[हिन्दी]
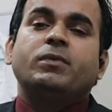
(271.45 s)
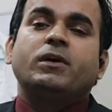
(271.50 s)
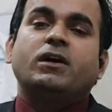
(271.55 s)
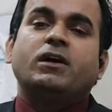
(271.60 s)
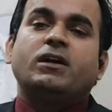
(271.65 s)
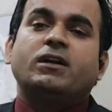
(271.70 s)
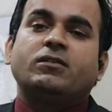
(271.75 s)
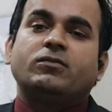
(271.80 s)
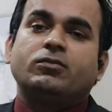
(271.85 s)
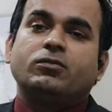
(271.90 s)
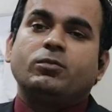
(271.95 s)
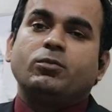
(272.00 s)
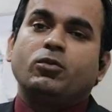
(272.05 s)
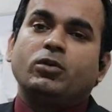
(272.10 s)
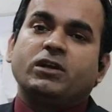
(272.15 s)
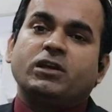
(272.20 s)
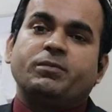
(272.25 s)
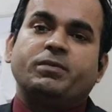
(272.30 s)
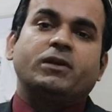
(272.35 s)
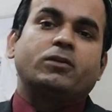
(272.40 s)
पखाना वो
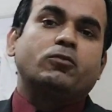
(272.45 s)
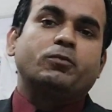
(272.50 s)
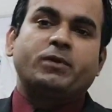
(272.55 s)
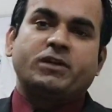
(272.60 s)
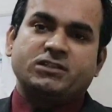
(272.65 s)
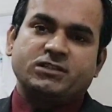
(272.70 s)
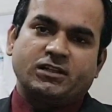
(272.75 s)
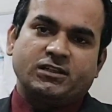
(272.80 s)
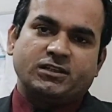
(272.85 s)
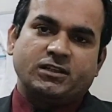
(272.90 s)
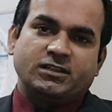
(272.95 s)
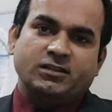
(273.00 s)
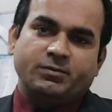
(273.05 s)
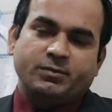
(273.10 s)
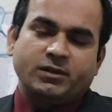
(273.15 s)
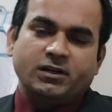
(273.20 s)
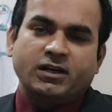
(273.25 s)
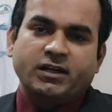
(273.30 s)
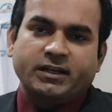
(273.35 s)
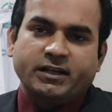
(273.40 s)
मौके फिर ऊपर चढ़ जाते
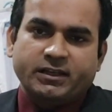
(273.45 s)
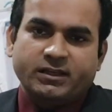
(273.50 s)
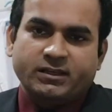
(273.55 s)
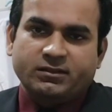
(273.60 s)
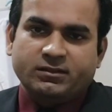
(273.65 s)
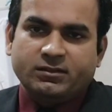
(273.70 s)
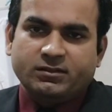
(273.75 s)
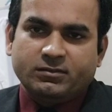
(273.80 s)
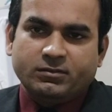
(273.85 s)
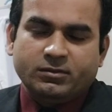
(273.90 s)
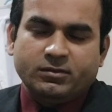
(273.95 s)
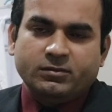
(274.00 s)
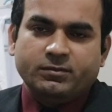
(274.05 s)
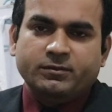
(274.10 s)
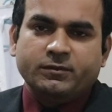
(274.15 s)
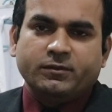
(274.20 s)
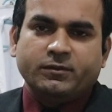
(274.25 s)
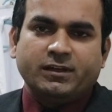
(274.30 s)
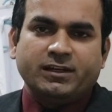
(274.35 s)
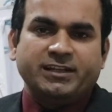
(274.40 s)
हैं पखाने के
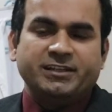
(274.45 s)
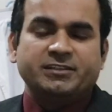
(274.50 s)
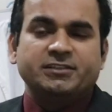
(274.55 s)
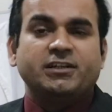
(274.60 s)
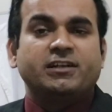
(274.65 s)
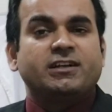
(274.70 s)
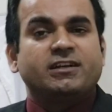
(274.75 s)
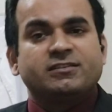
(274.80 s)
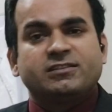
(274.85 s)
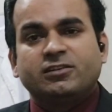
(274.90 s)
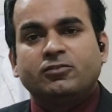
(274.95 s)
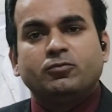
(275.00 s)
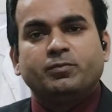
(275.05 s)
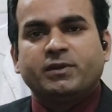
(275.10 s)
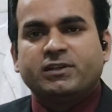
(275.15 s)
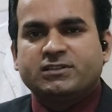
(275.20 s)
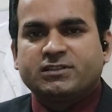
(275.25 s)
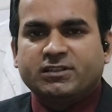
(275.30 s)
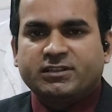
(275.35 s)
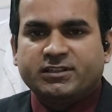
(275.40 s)
अंदर वाले जगह से
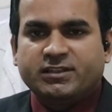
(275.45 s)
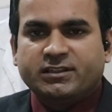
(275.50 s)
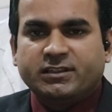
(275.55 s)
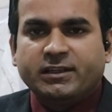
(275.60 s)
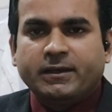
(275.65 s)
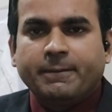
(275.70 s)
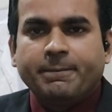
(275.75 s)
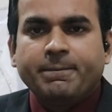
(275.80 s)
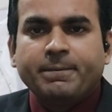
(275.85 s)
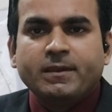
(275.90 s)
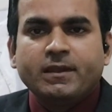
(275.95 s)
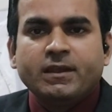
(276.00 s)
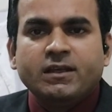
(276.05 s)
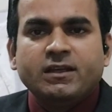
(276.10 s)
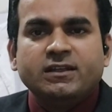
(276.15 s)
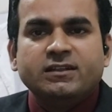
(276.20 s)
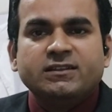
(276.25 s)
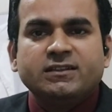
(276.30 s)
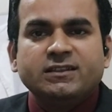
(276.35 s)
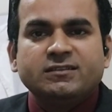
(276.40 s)
ऊपर चढ़ जाते हैं
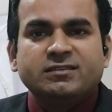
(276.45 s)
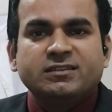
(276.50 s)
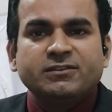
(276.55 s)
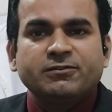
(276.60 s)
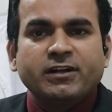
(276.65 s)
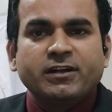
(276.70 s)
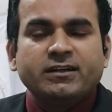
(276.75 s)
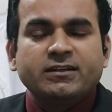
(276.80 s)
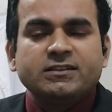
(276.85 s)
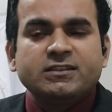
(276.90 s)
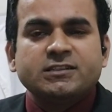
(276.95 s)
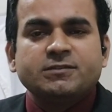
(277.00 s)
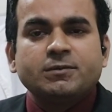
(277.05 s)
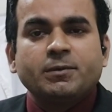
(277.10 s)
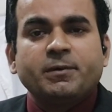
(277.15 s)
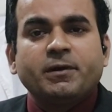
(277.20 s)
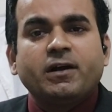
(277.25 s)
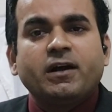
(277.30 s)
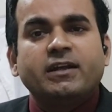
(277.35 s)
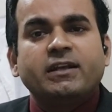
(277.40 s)
तीसरी वरायटी
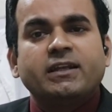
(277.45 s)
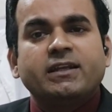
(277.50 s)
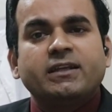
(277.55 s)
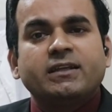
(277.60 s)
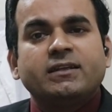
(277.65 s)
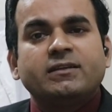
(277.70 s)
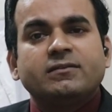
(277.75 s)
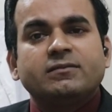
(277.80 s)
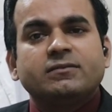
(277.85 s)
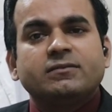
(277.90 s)
जिसमें पखाने